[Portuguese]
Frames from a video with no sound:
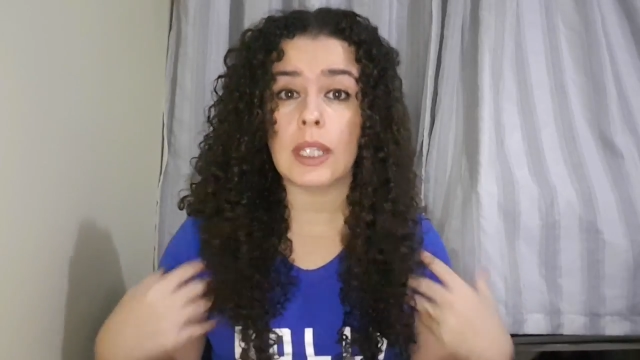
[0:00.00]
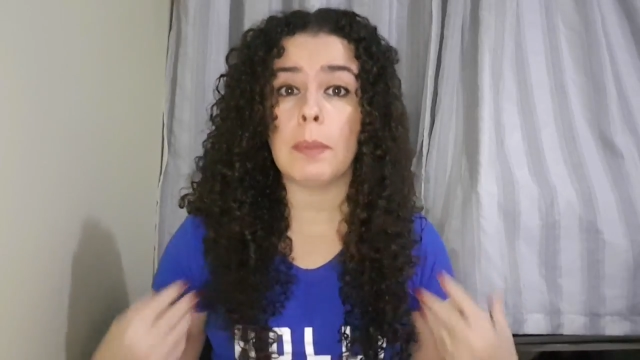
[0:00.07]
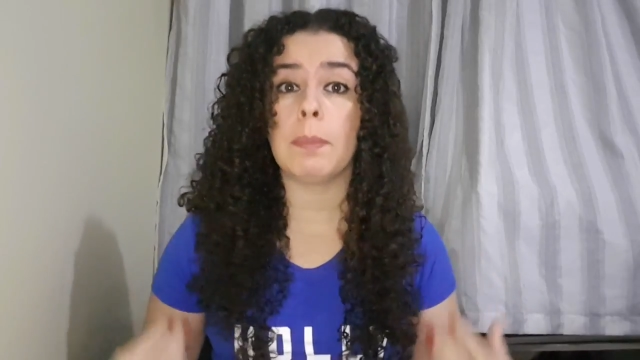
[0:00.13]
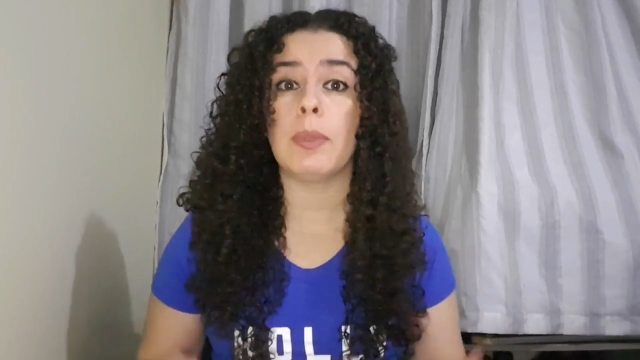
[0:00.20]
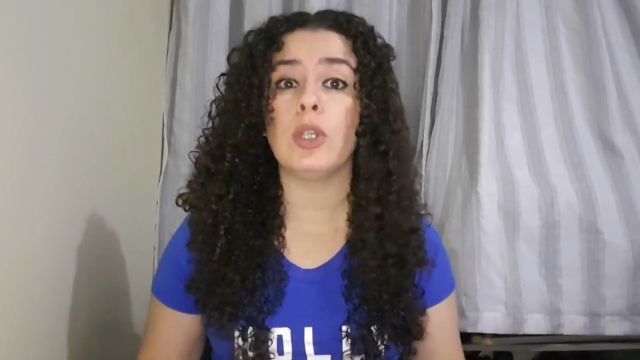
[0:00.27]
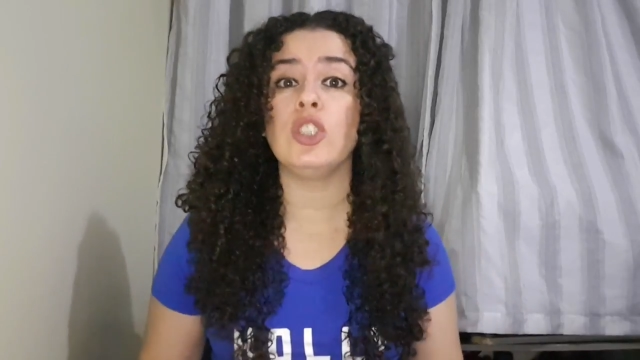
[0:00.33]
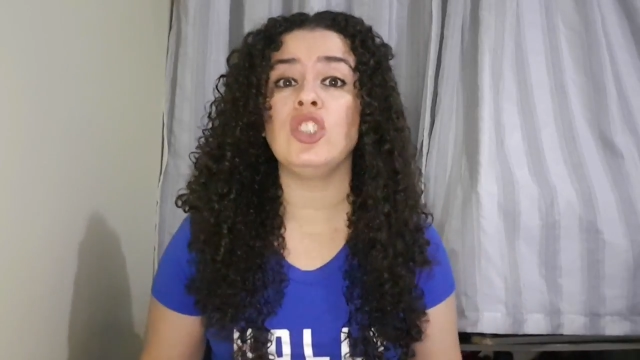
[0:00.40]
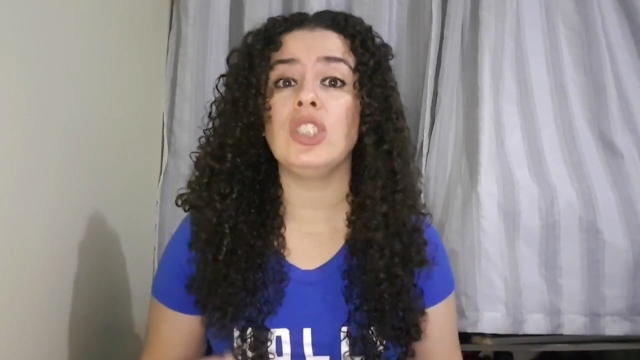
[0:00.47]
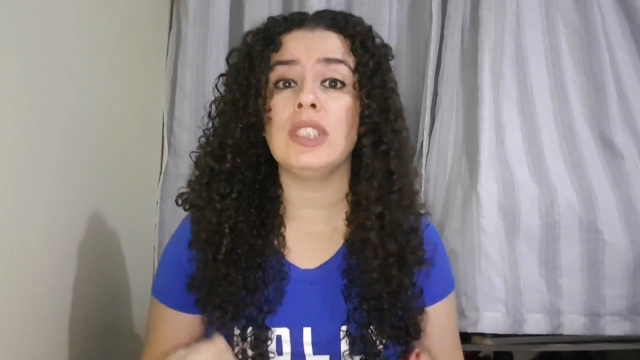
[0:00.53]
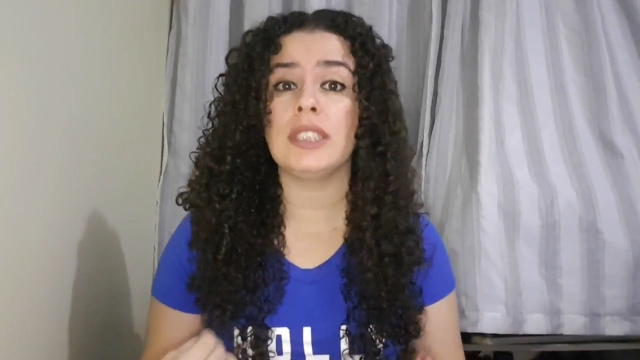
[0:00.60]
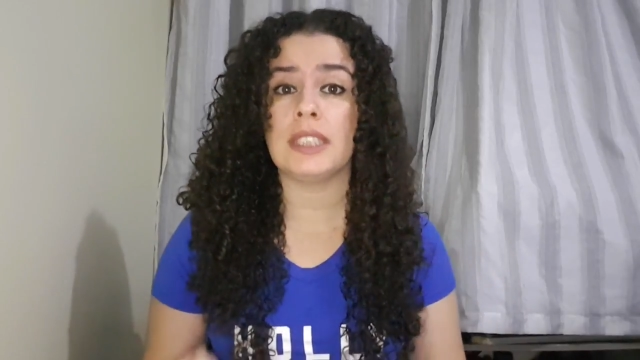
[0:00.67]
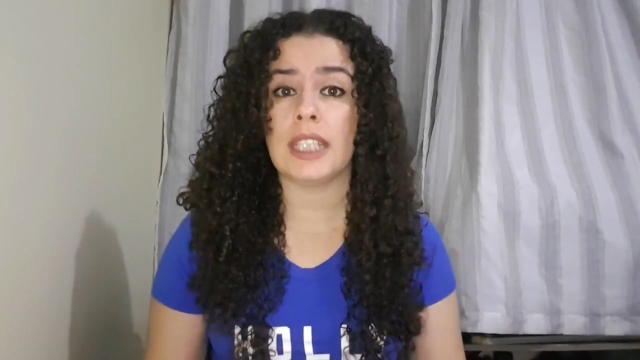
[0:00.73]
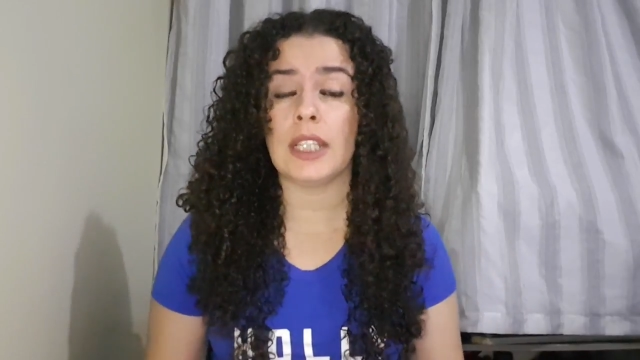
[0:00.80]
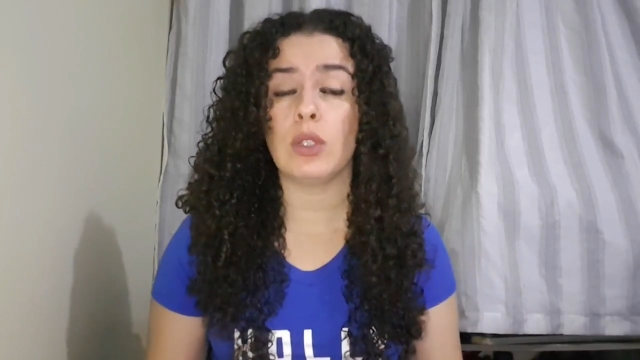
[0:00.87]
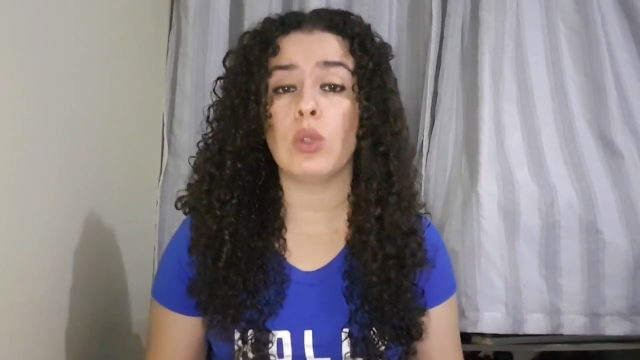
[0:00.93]
depois de
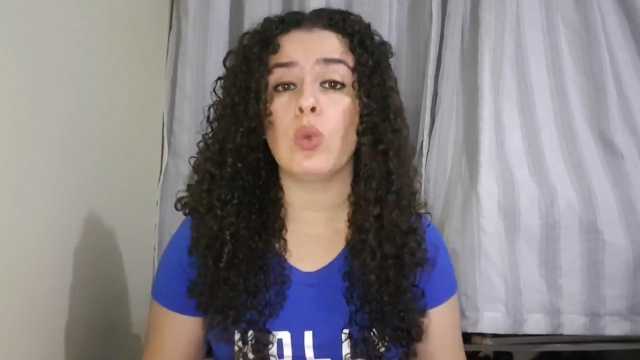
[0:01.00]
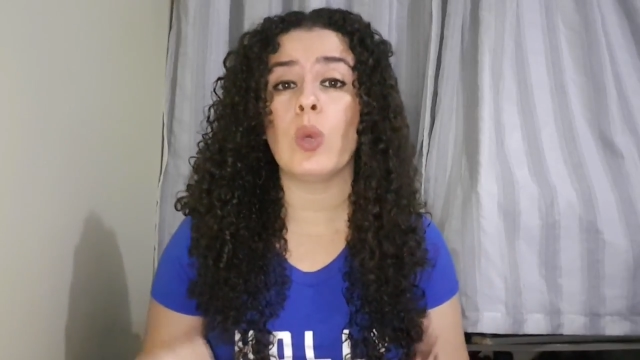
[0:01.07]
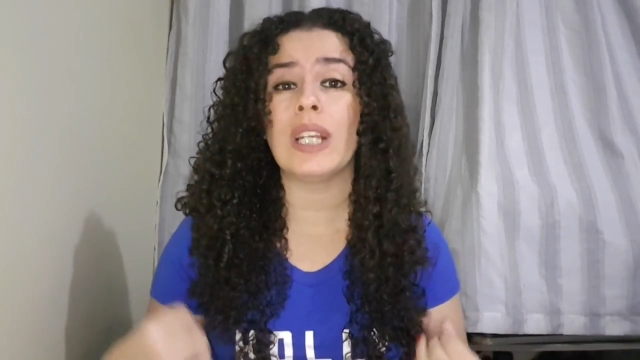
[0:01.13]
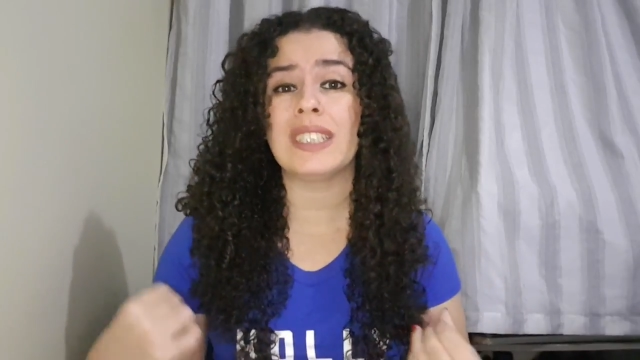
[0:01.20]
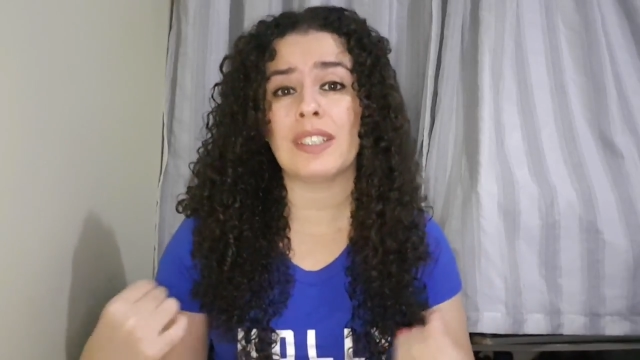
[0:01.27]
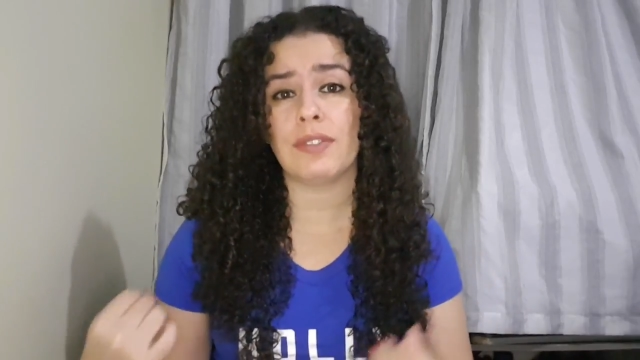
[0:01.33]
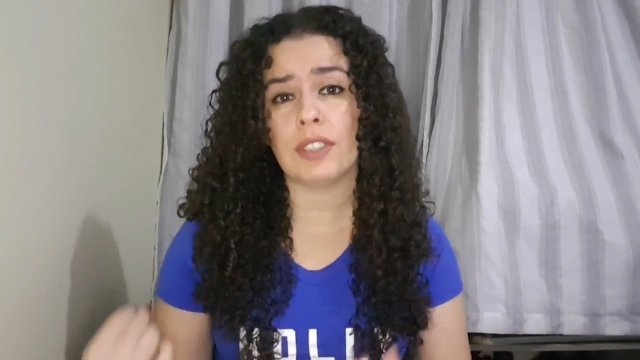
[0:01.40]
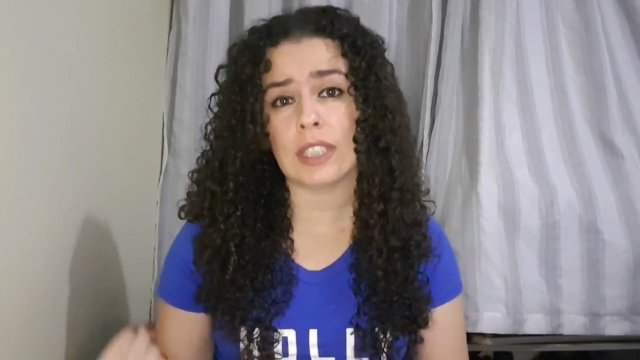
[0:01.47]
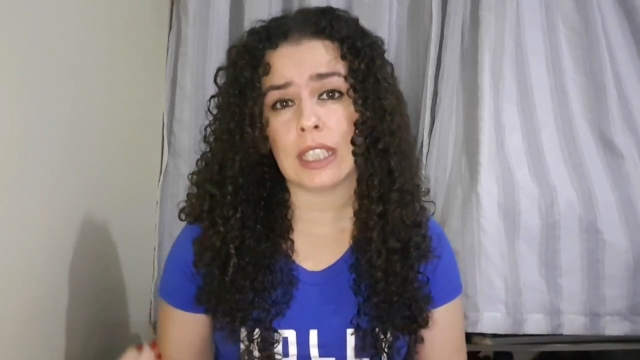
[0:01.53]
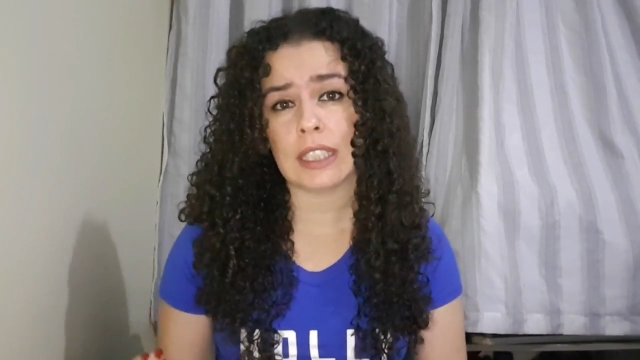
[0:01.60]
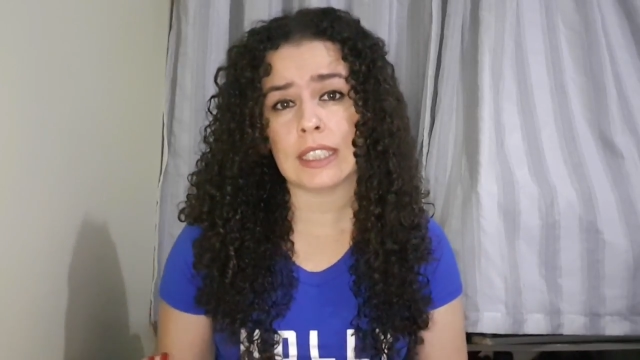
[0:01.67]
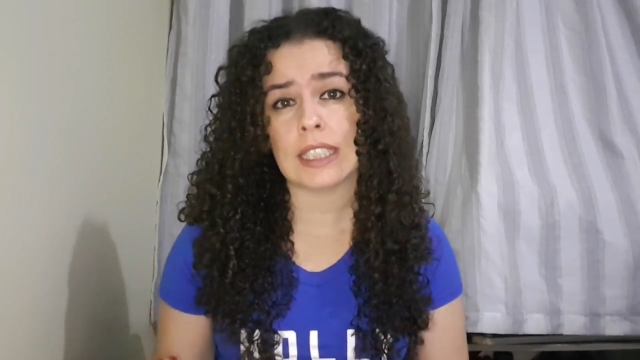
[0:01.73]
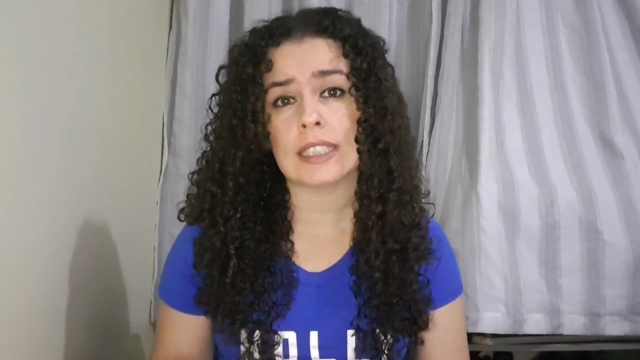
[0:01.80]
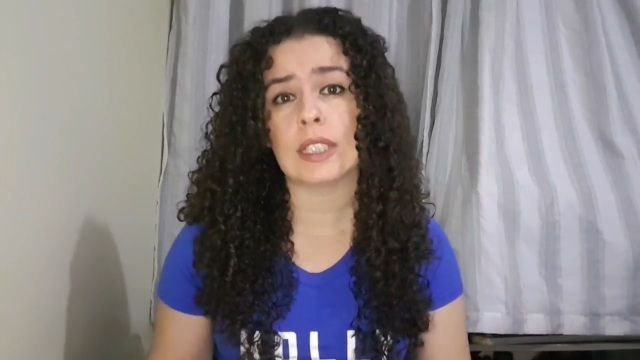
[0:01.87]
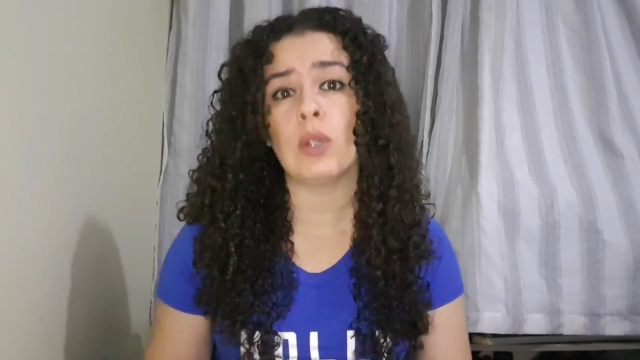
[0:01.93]
seco, com essa
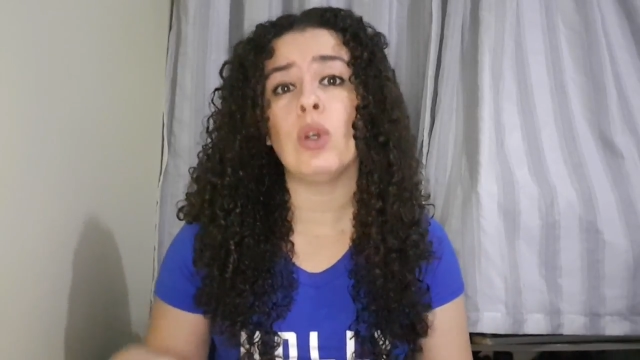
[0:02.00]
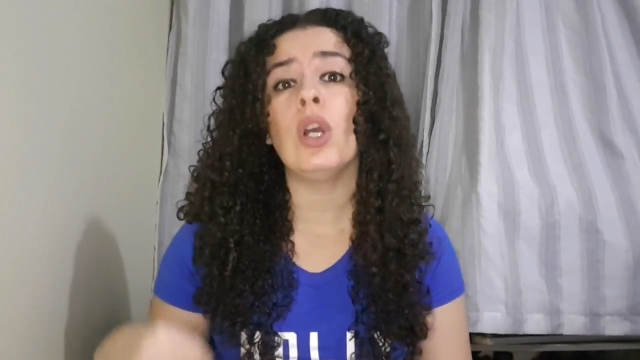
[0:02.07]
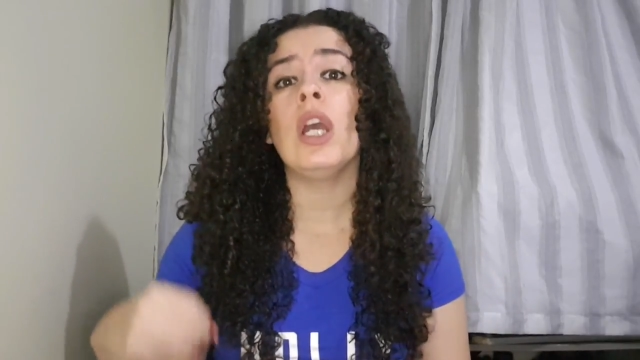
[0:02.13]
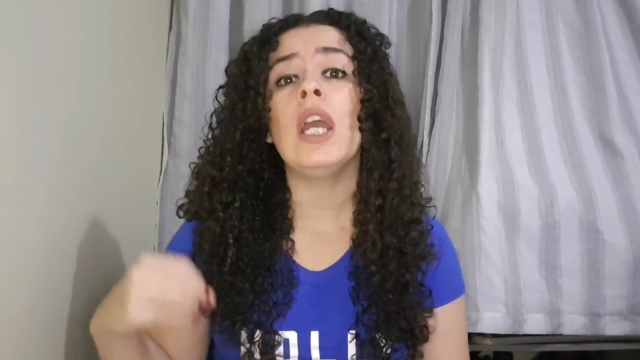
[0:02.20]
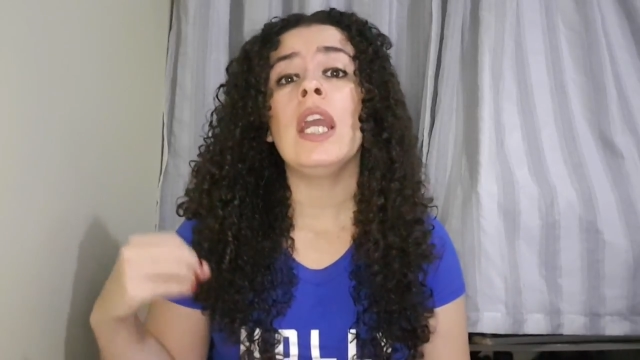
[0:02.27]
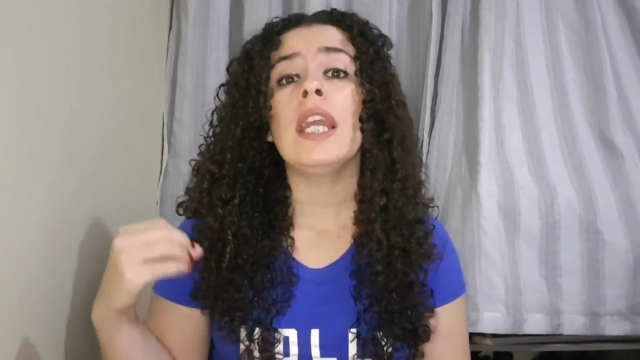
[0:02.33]
finalização